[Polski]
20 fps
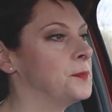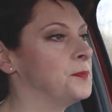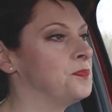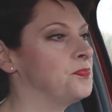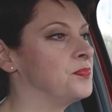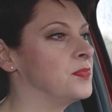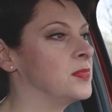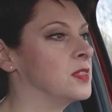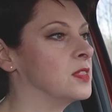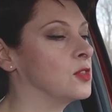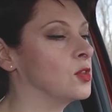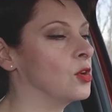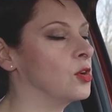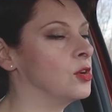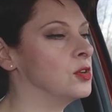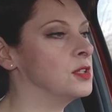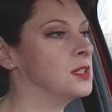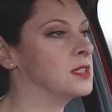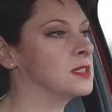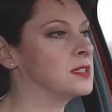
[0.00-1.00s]
mm,
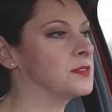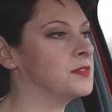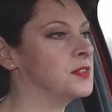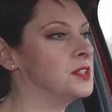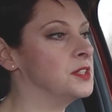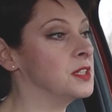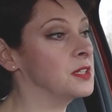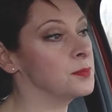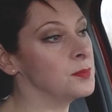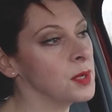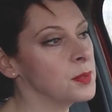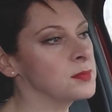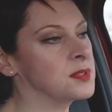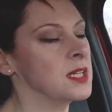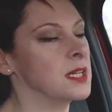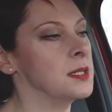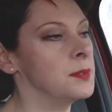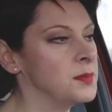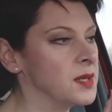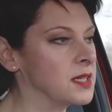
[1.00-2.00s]
to jest wynik moim
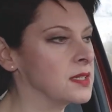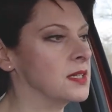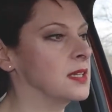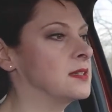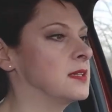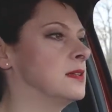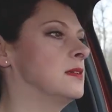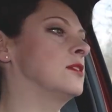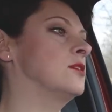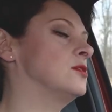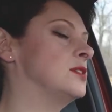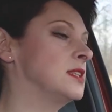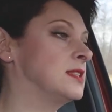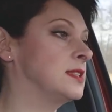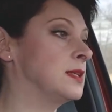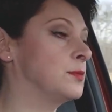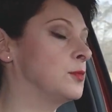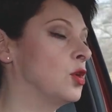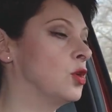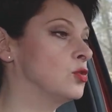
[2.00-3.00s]
zdaniem jak na ten rodzaj
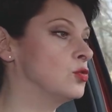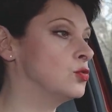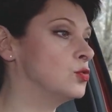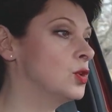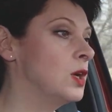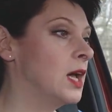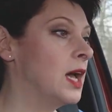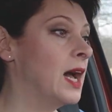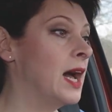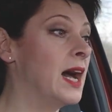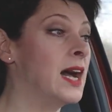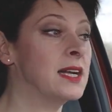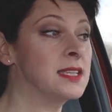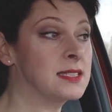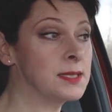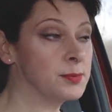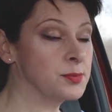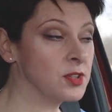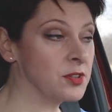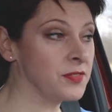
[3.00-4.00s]
samochodu
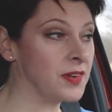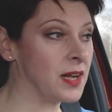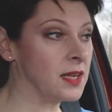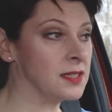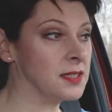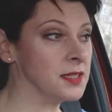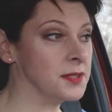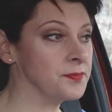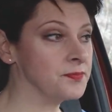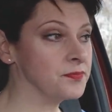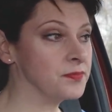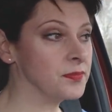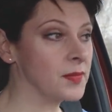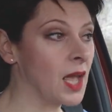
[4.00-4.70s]
akceptowalny.